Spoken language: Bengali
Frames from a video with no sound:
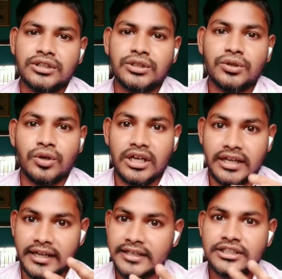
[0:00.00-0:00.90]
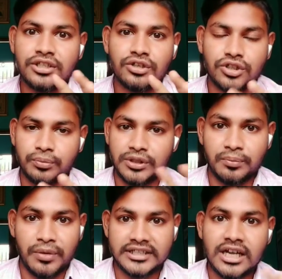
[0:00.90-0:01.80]
তো এই ছিল সব
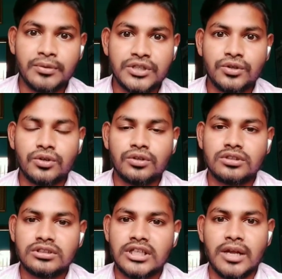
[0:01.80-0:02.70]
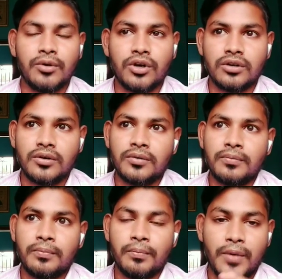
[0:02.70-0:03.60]
বাজে হ্যাবিটগুলো এবং
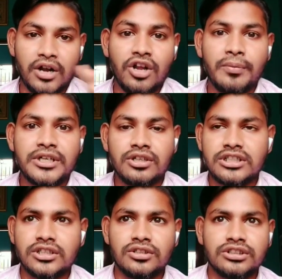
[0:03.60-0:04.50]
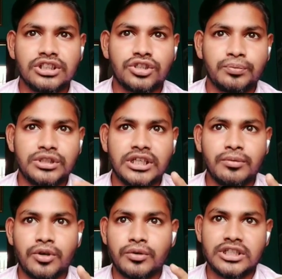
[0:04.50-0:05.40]
ভালো হ্যাবিটগুলো যেগুলো হচ্ছে সবথেকে
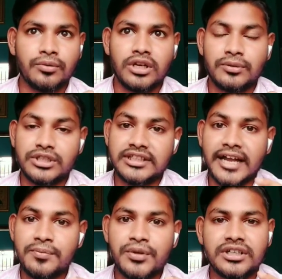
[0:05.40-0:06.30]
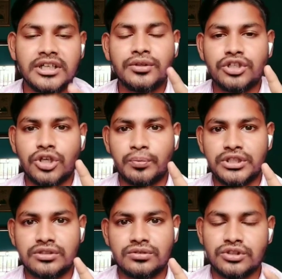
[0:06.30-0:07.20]
বড় যেটা বললাম যে টাইম মেনটেন করে সব
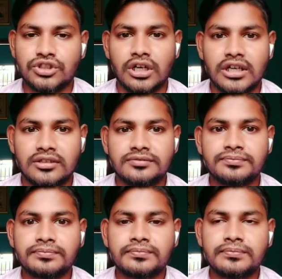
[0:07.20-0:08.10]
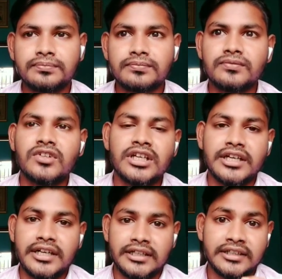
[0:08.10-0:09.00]
কিছু চলা
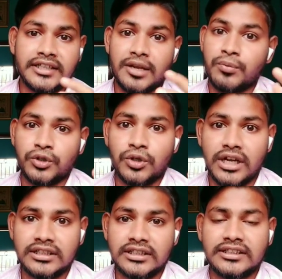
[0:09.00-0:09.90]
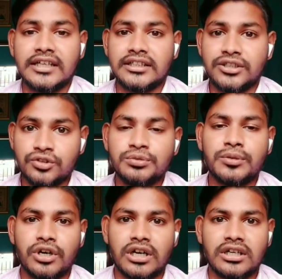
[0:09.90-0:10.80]
ঠিক টাইম মতো রাতে তাড়াতাড়ি ঘুমিয়ে
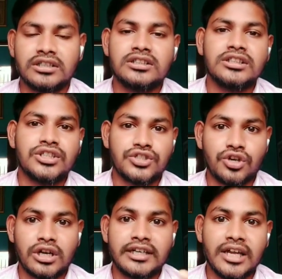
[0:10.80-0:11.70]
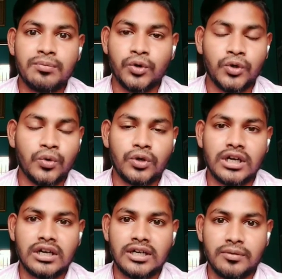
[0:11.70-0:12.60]
পড়া সকালে টাইম মতো ওঠা
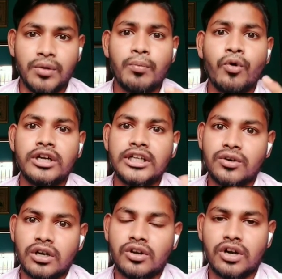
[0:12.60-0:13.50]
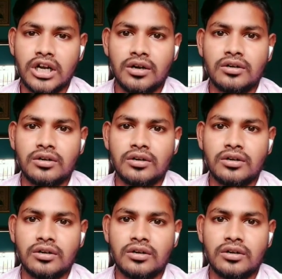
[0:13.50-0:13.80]
বা মর্নিং ওয়াক করা